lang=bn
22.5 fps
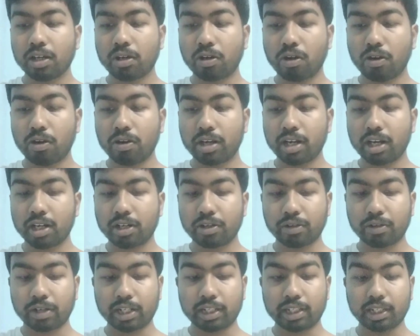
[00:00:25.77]

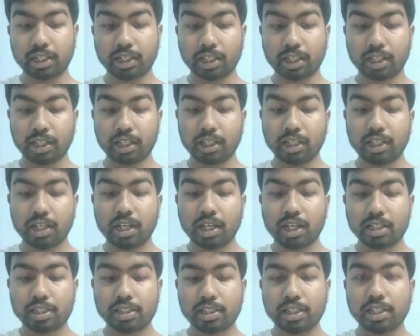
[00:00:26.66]
কর্ণাটকা থেকে
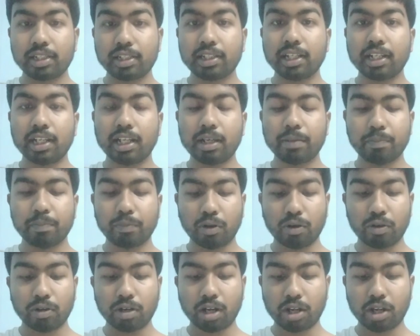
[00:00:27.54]
শ্রী দিলীপ
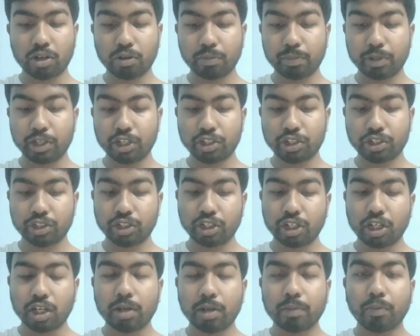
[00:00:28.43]
মহলানবিশ
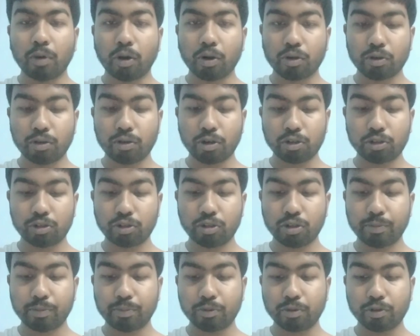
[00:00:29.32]
মরণোত্তর
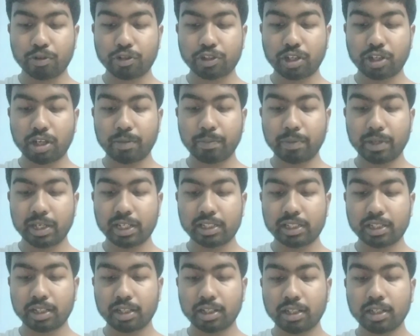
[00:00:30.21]
পুরস্কার
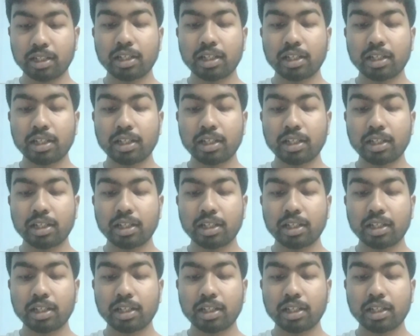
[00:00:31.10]
পেয়েছেন